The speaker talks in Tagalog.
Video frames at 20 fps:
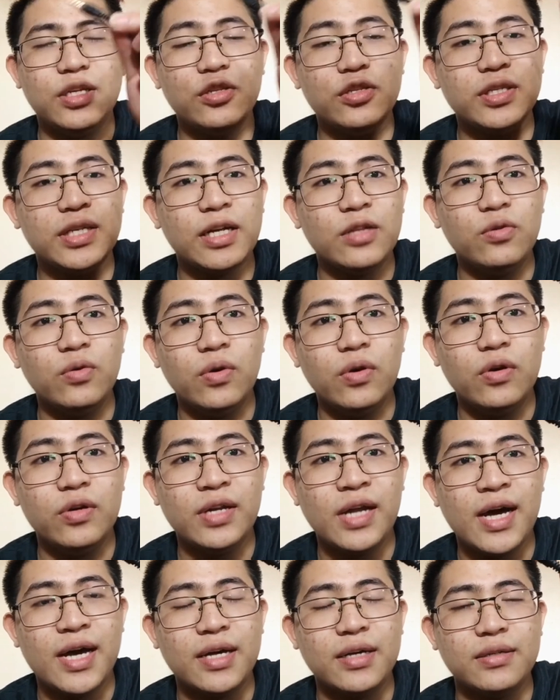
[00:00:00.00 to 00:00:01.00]
sa dulo
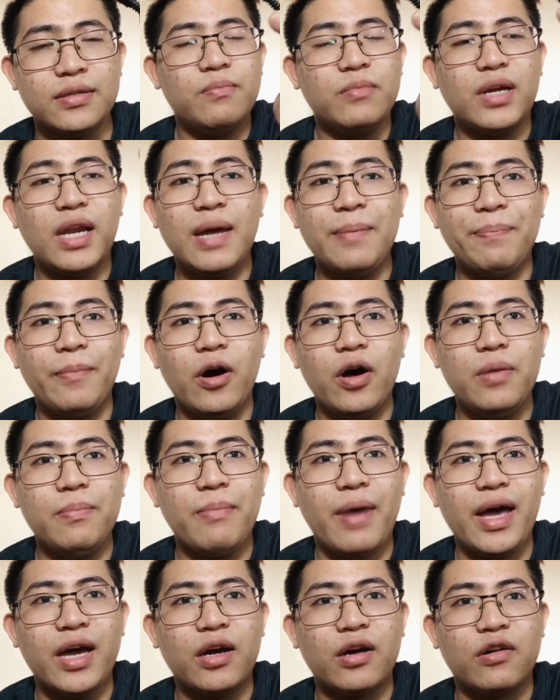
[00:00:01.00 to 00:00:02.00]
ng clip-on
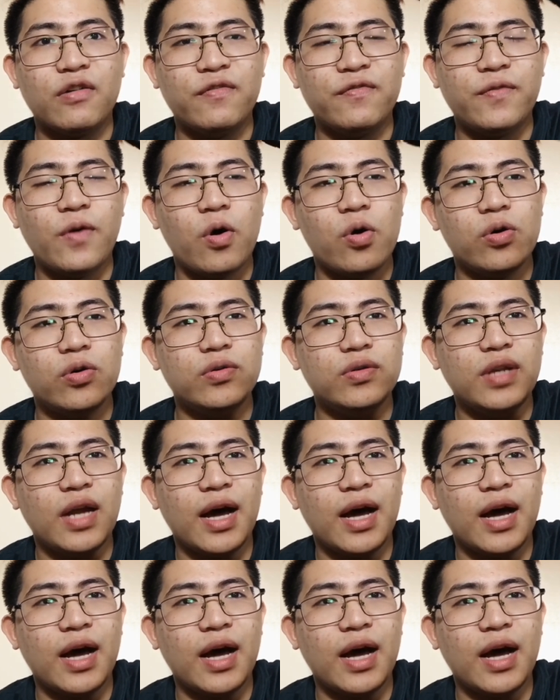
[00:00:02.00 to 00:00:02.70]
microphone,